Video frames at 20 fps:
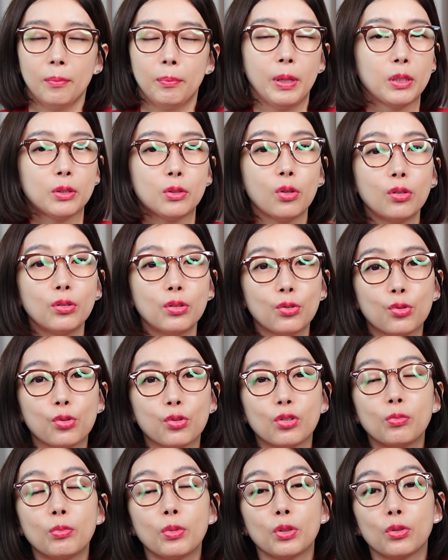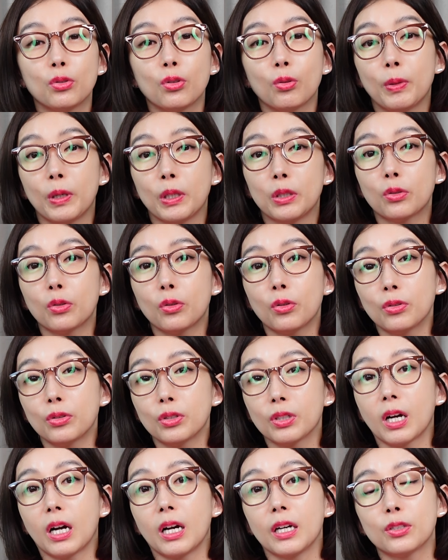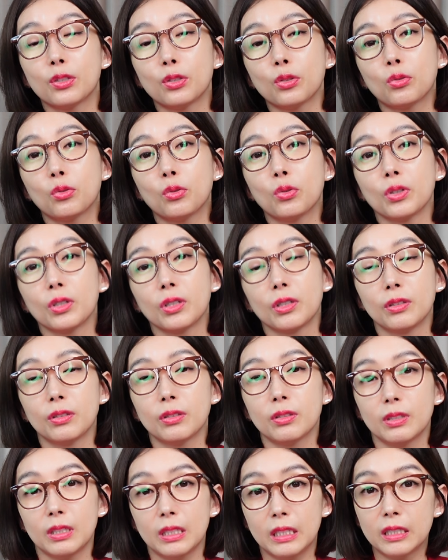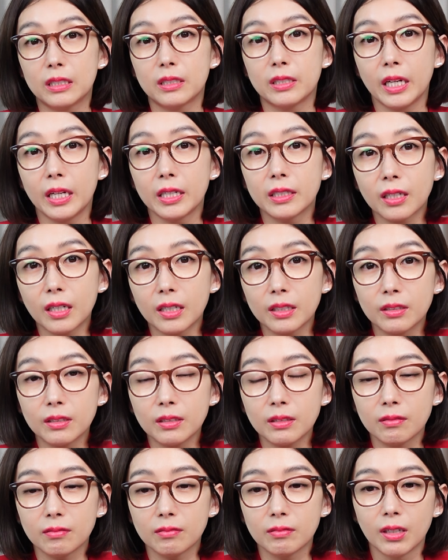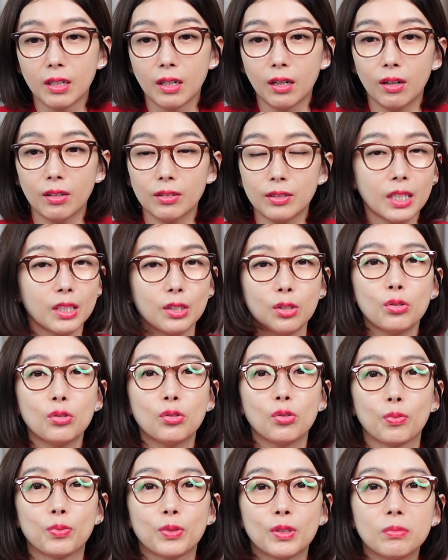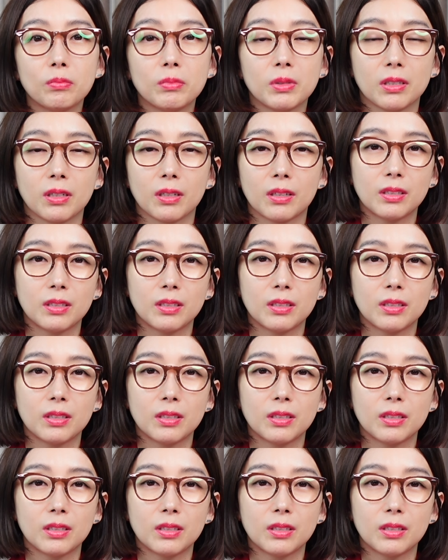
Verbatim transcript: 배소연이 죽으면요. 배소연이 가지고 있는 이 재산은 찾을 수 없습니다.